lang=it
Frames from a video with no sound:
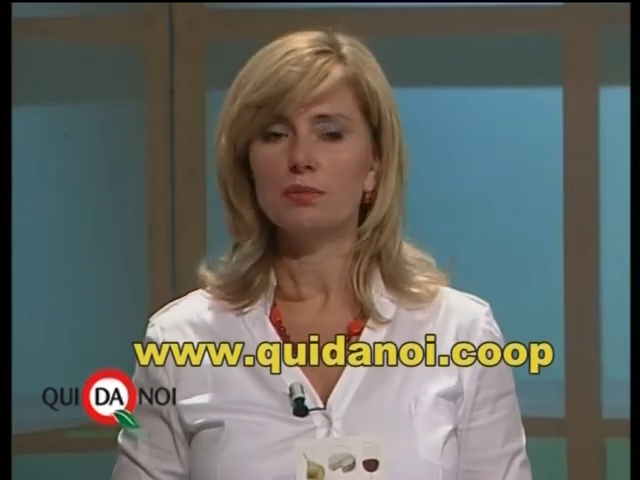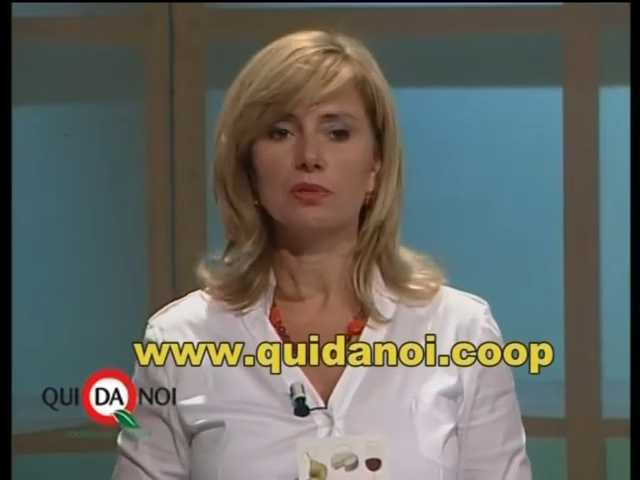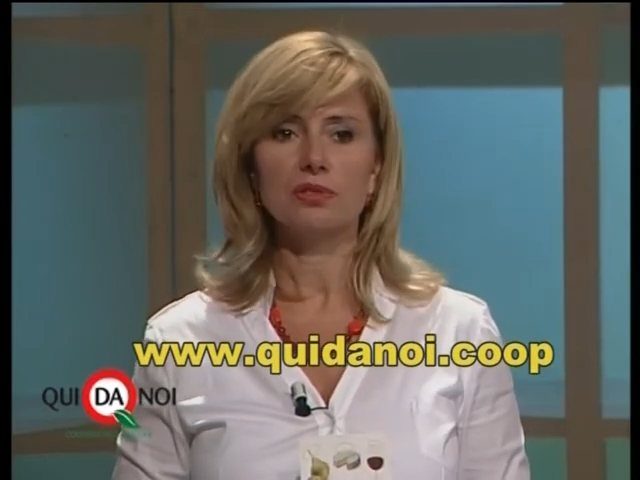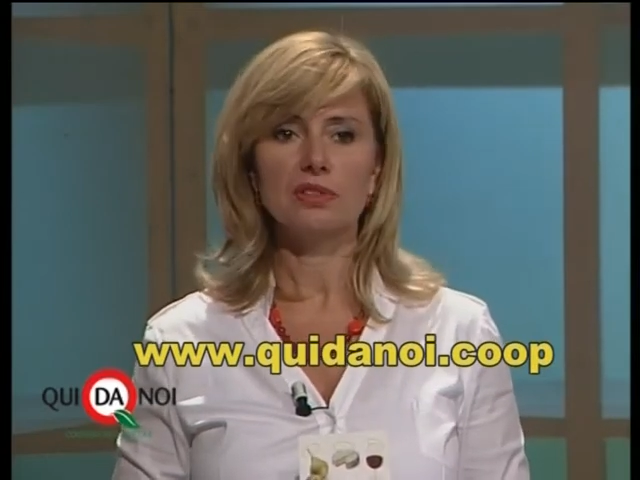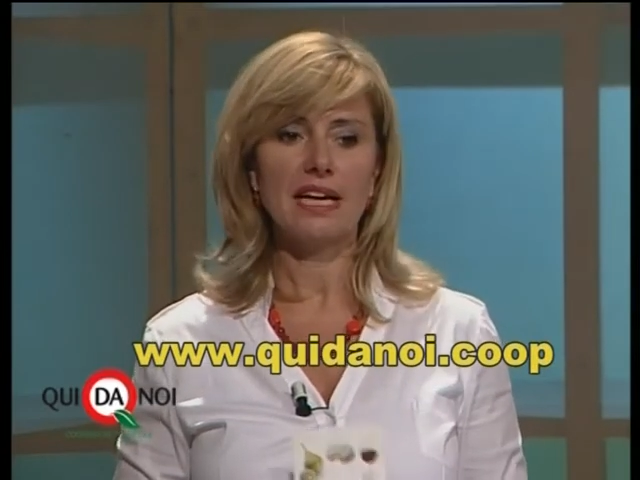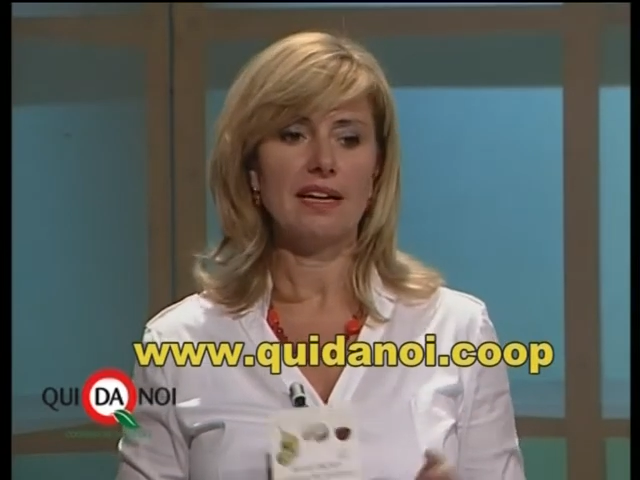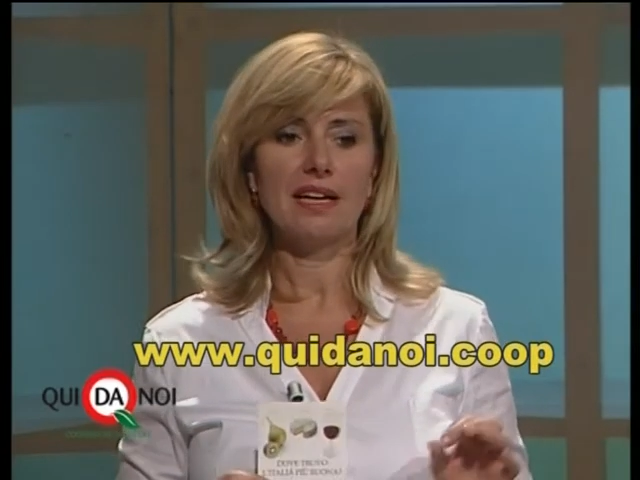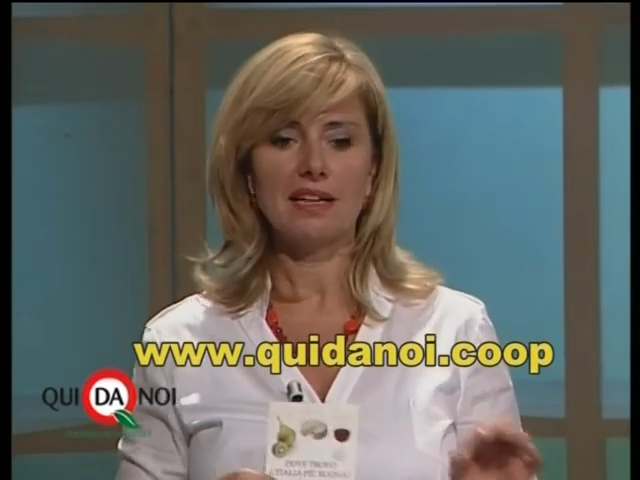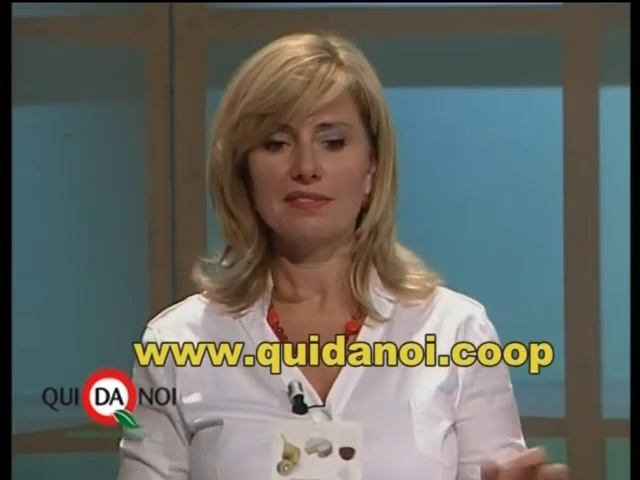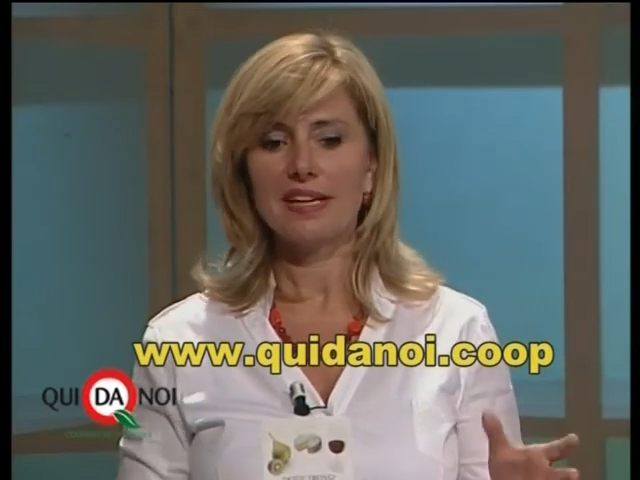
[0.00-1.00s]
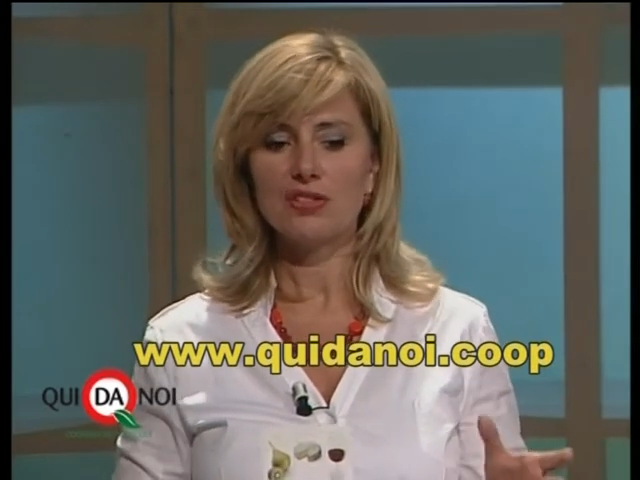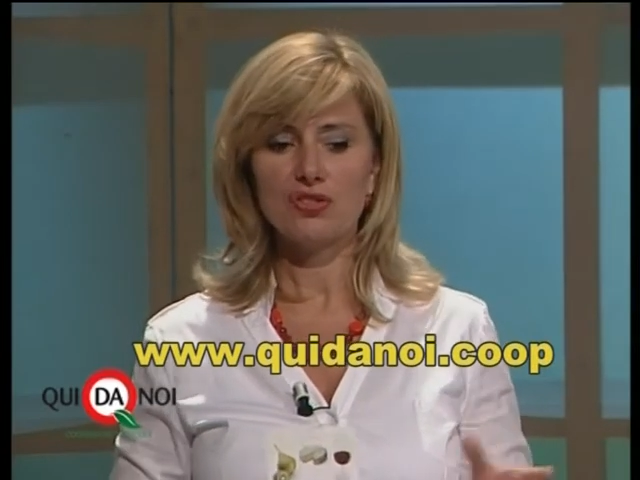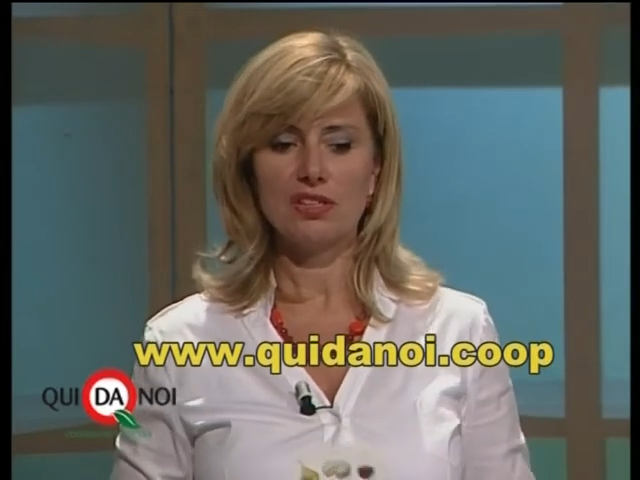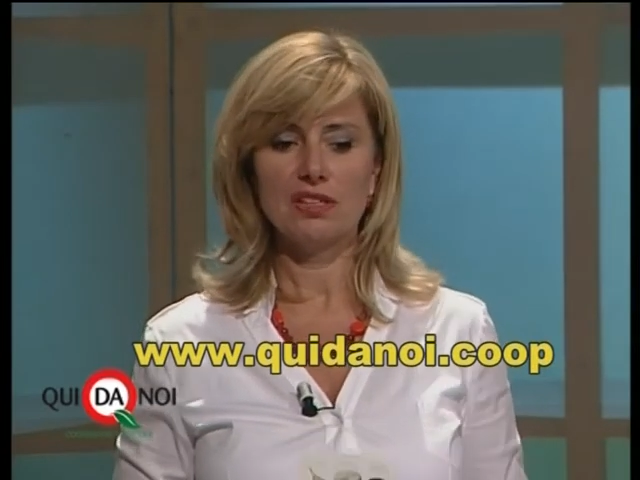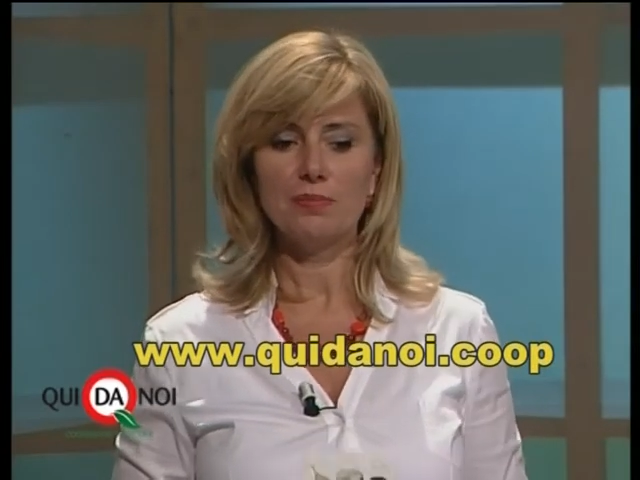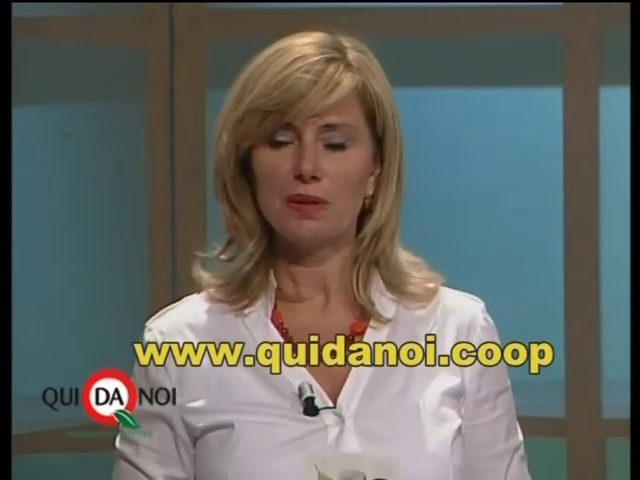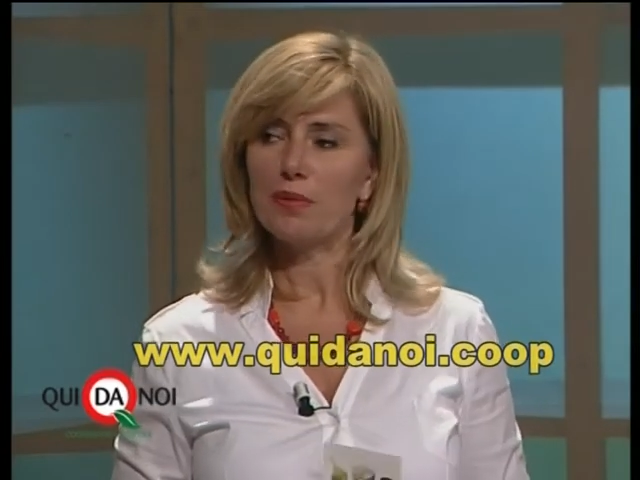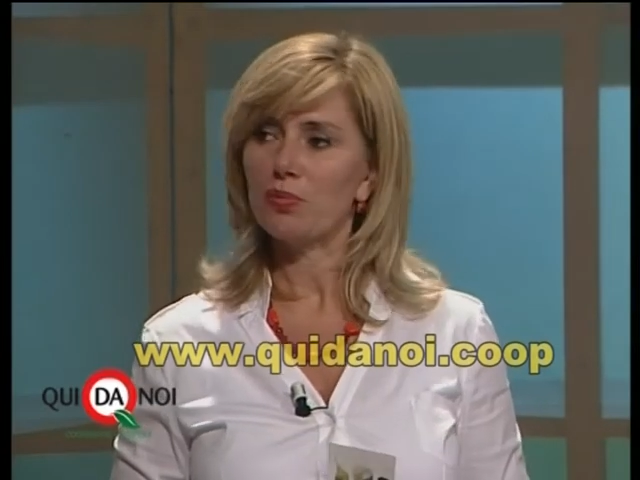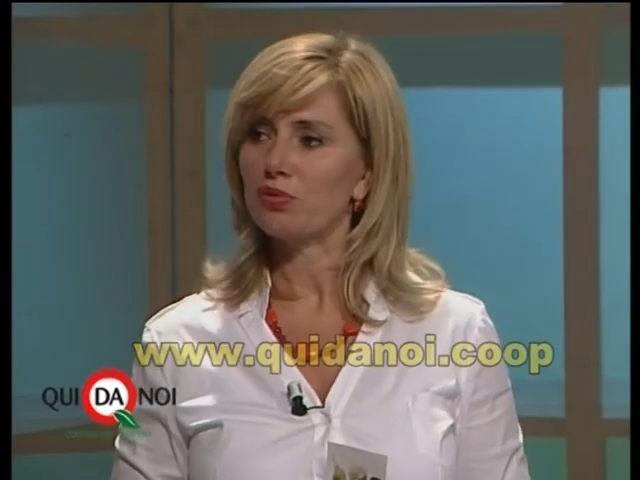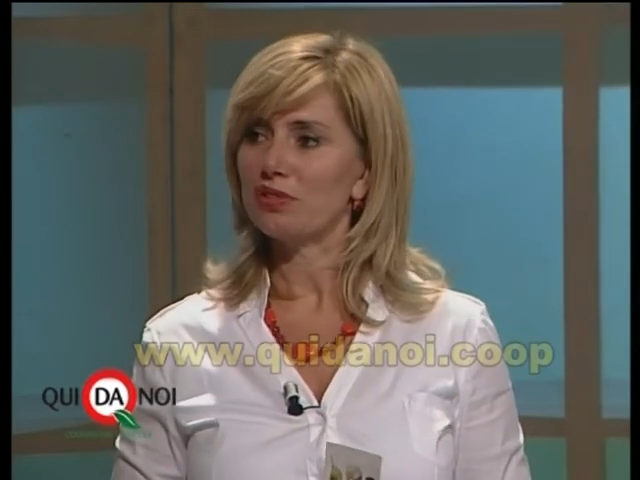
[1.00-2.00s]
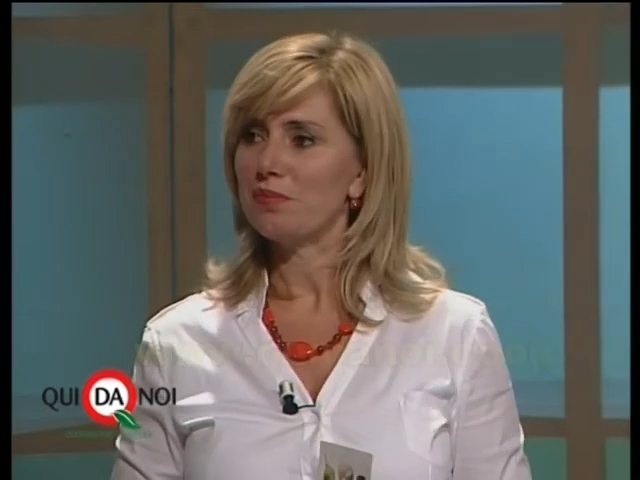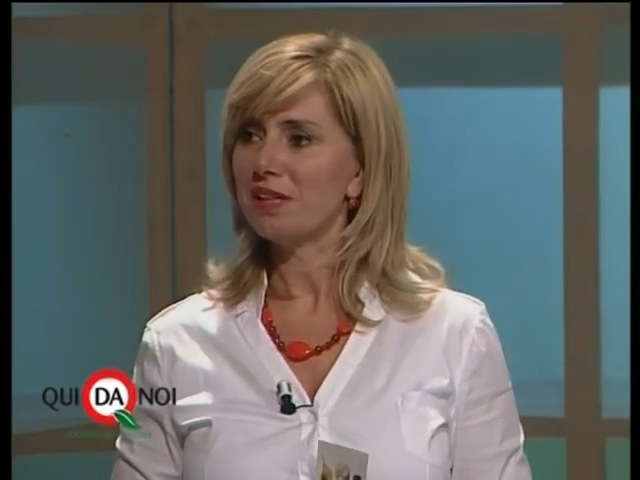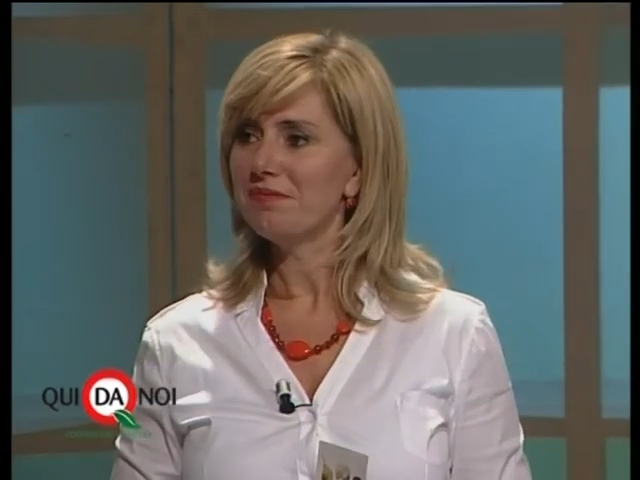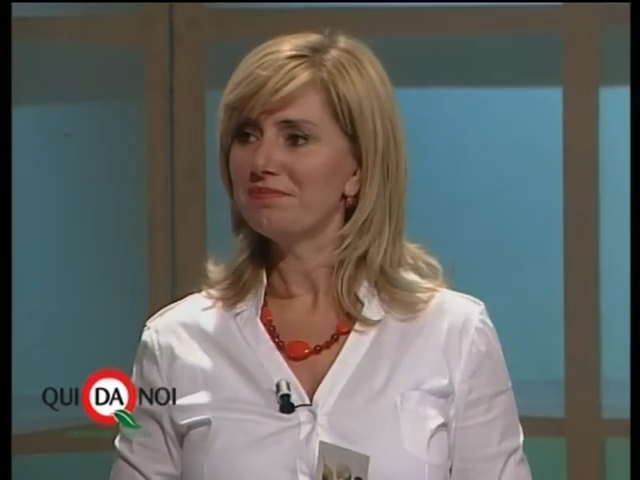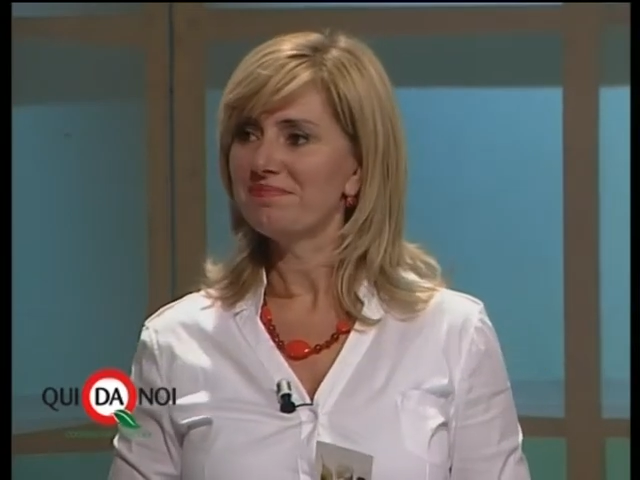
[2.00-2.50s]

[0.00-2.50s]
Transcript: in modo da arrivarci il prima possibile.